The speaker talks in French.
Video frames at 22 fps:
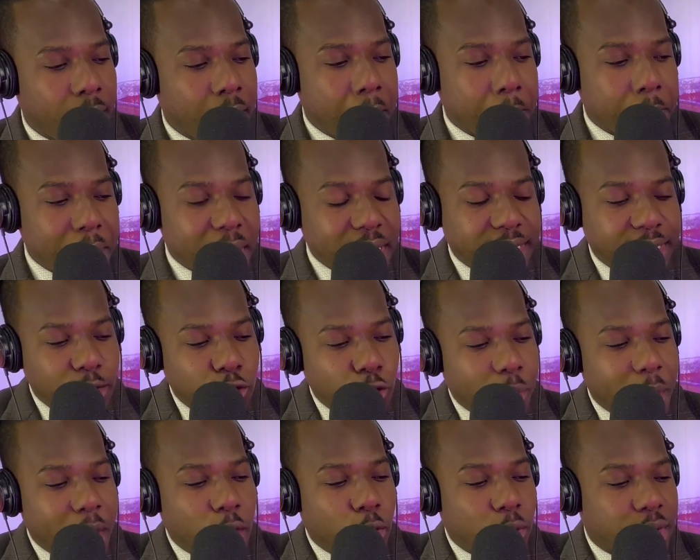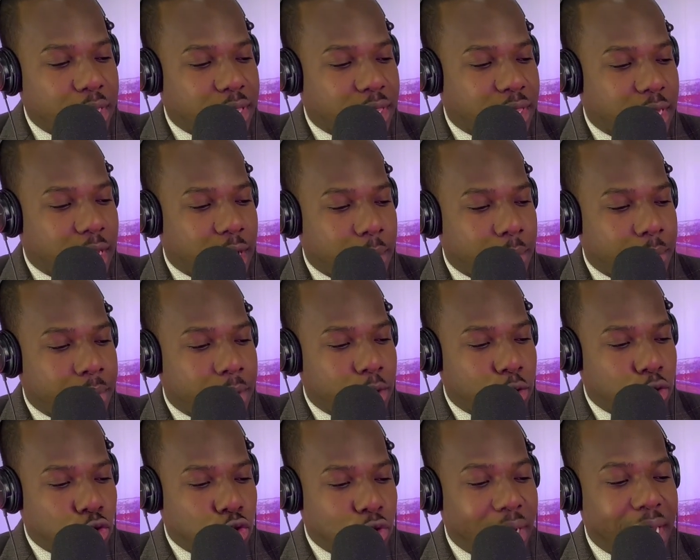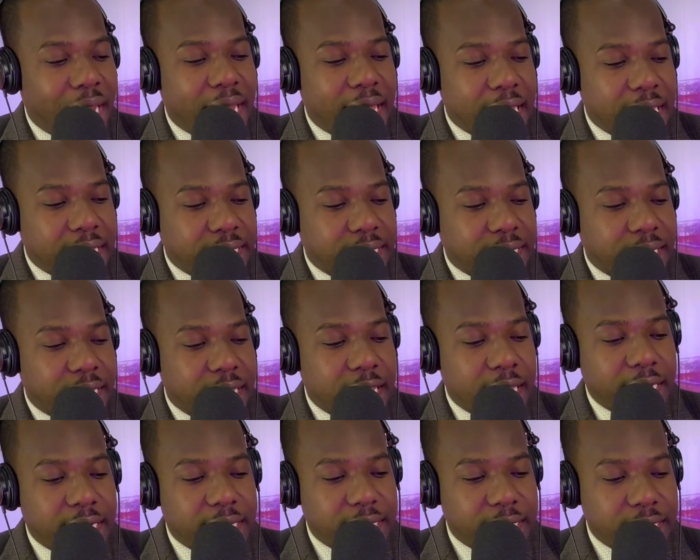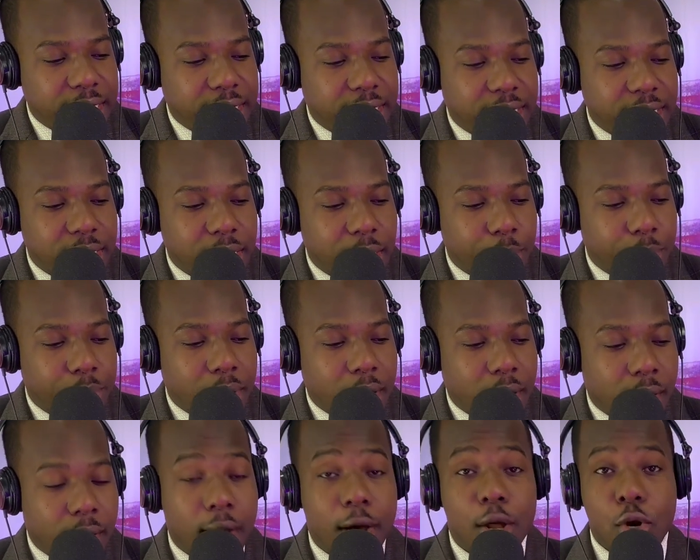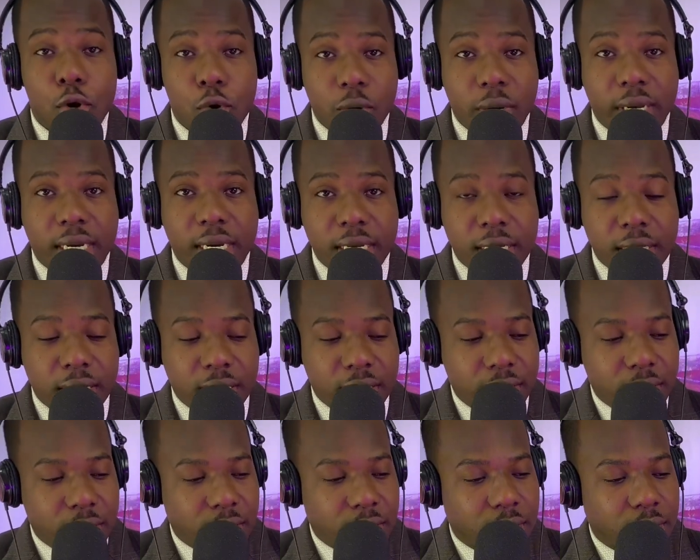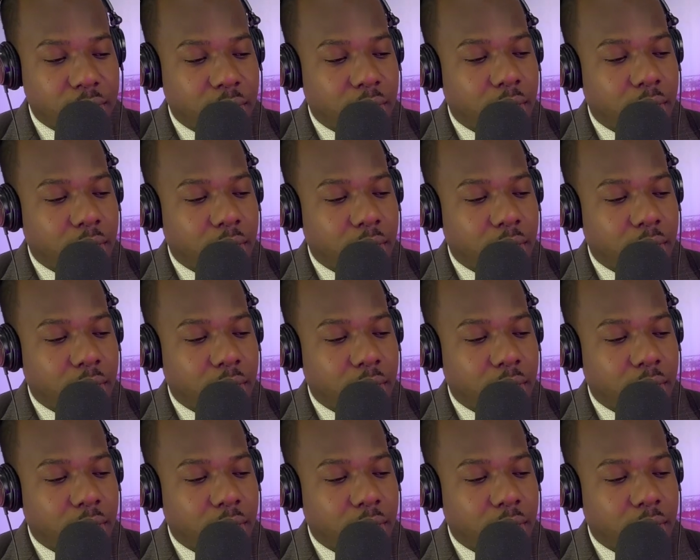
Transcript: Matin, nous parlons ensemble une lettre écrite par le Christ.